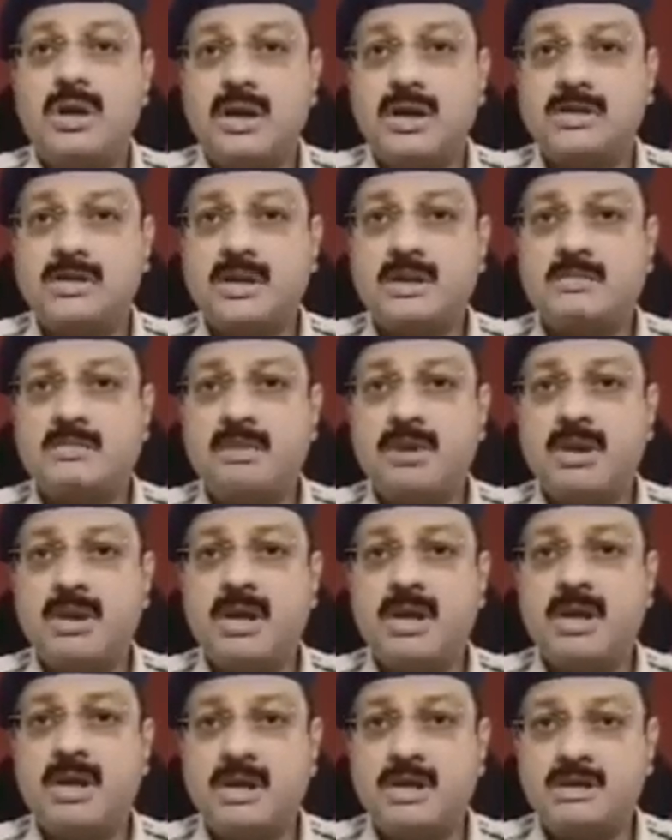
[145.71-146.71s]
ये एक ऐसा
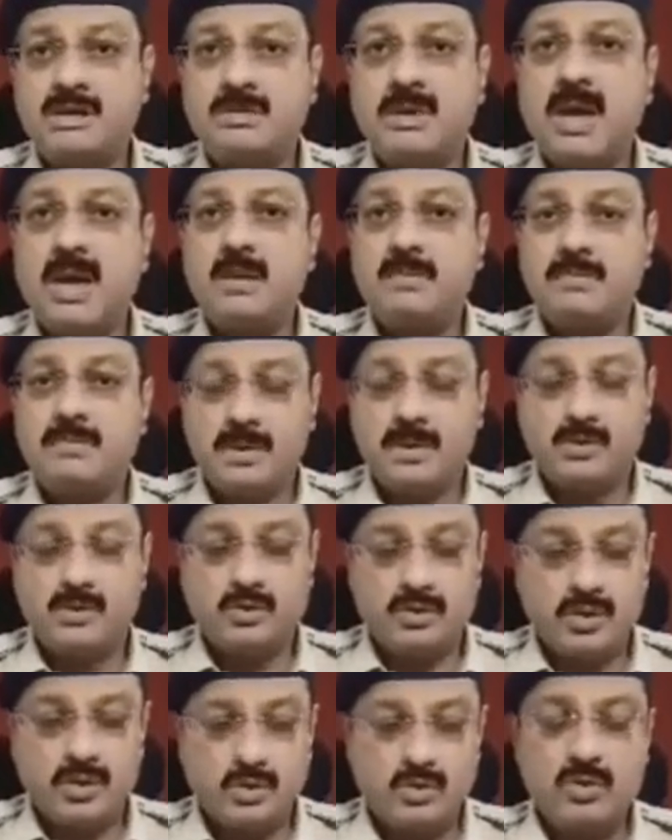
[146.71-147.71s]
नंबर है इसमें आप
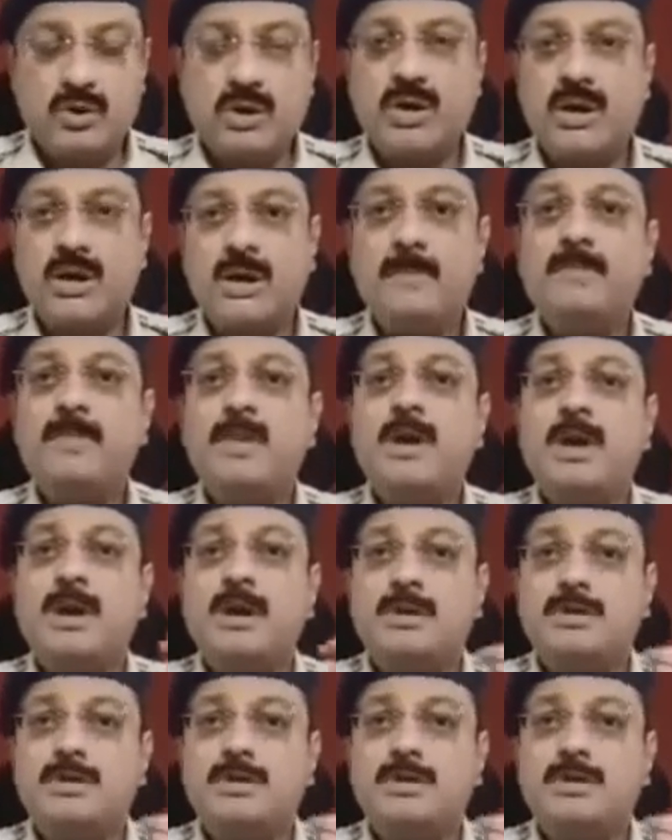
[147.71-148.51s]
इसको जरूर रखिए